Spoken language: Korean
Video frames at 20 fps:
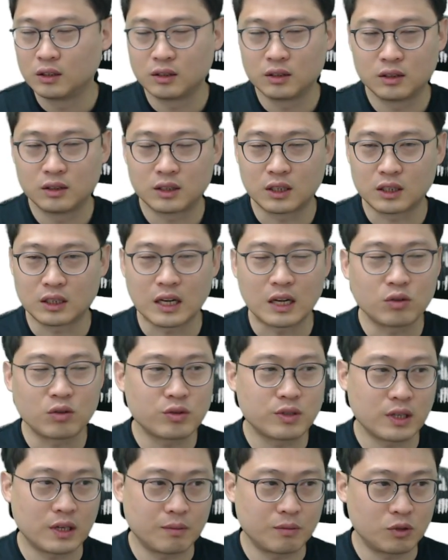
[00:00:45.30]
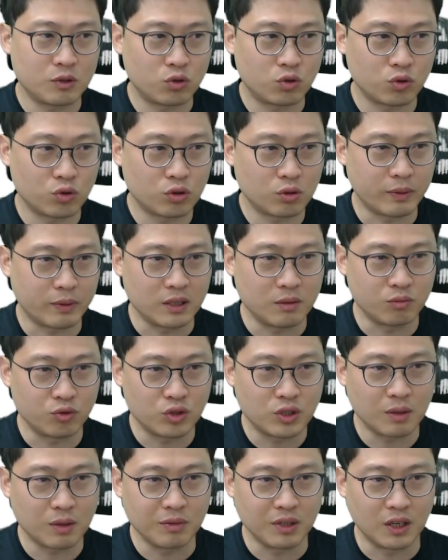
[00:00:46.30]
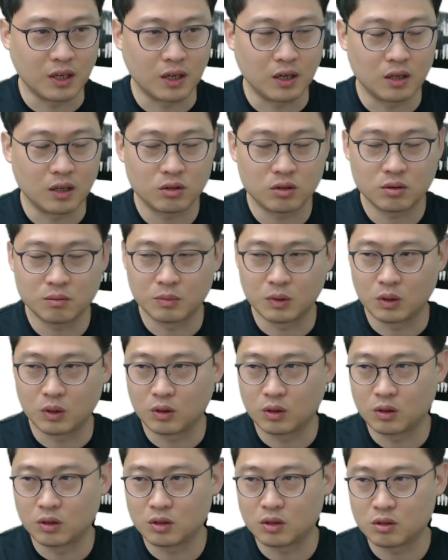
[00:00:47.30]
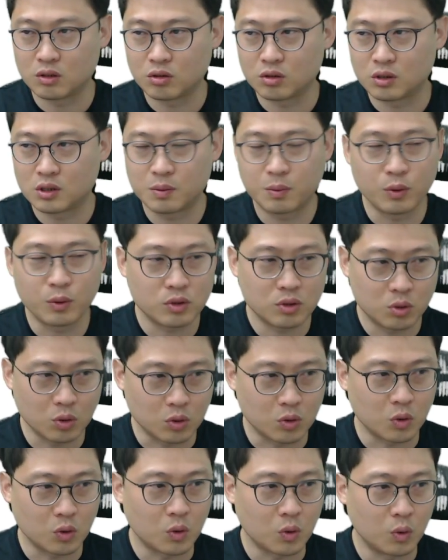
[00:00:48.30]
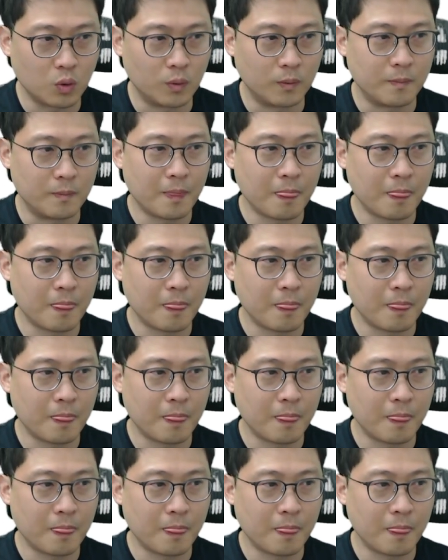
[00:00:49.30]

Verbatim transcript: 사실 한국 사람들은 중국을 많이 무시합니다 뭐 스포츠도 그렇고